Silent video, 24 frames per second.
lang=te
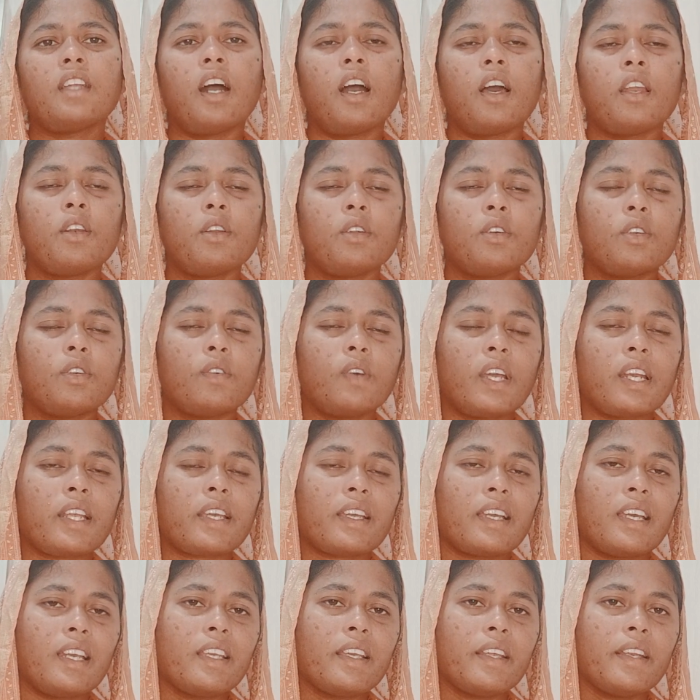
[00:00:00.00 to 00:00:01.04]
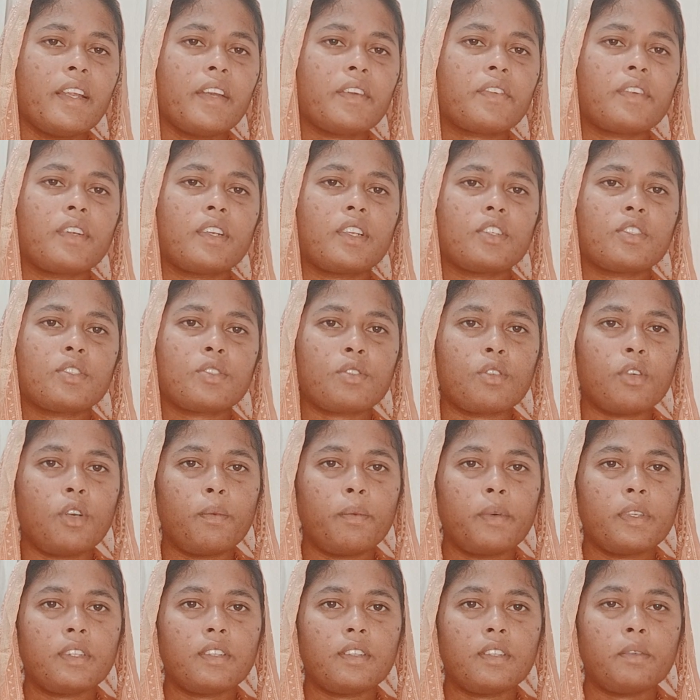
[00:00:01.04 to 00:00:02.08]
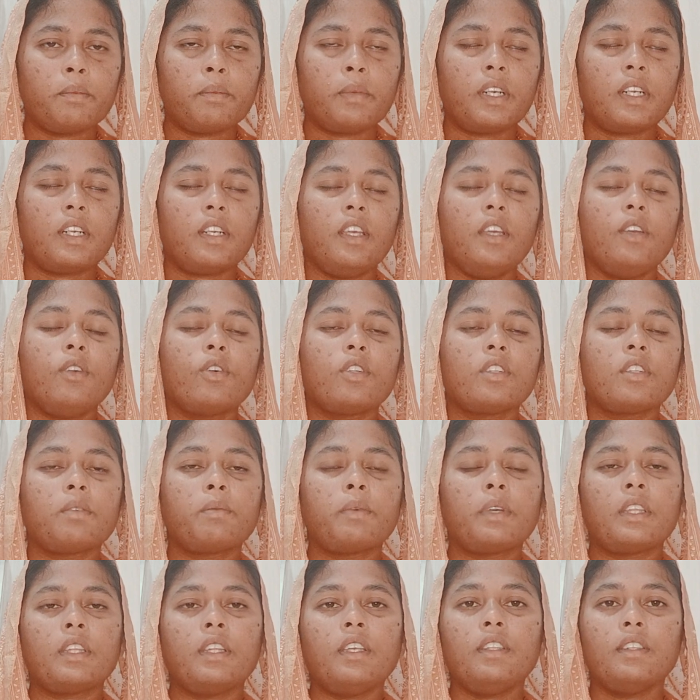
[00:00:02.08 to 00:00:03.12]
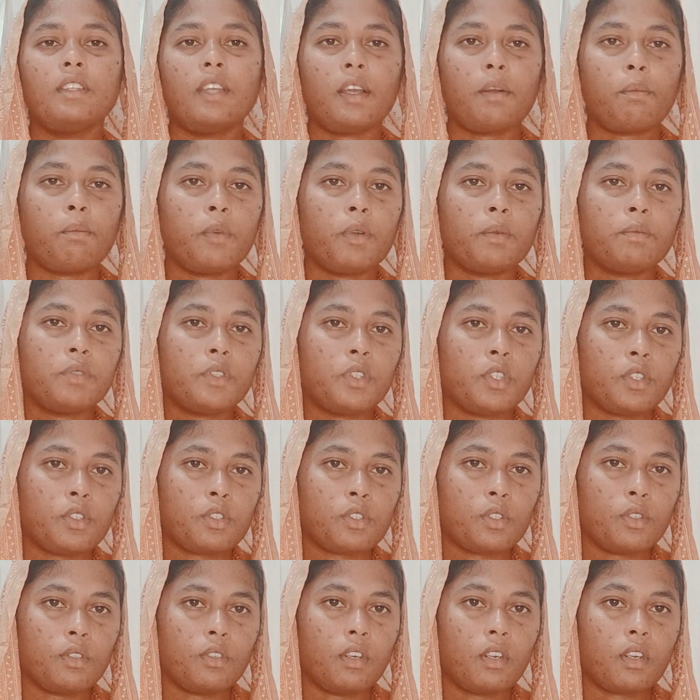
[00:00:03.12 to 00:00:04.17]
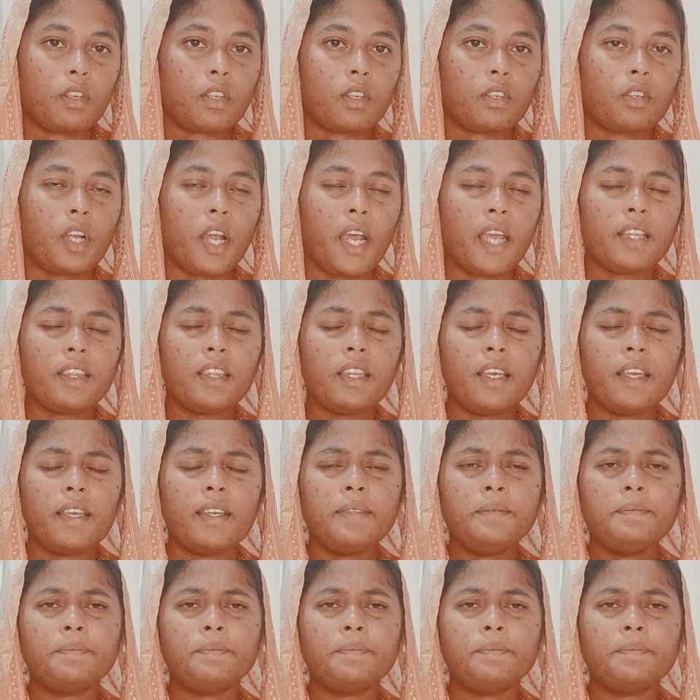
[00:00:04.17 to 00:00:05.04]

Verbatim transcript: దానిలో వారికి కలిగినటువంటి స్తోమతను బట్టి కొంతమంది ధర్మం చేస్తూ ఉంటారు అయితే